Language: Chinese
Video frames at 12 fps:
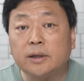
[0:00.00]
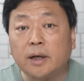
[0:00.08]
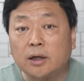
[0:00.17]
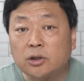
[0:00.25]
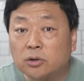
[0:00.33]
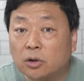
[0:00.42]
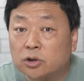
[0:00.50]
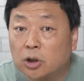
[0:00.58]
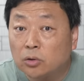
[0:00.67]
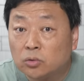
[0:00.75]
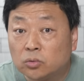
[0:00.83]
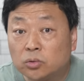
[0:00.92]
理啊是到
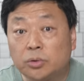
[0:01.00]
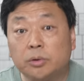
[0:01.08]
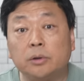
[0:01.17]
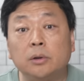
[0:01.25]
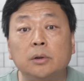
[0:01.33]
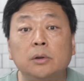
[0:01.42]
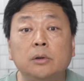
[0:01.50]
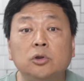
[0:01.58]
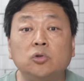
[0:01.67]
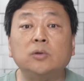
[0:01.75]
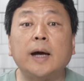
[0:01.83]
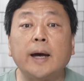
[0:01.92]
成都去
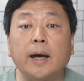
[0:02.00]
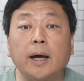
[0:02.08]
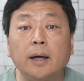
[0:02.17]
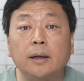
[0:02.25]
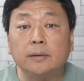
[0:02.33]
出差，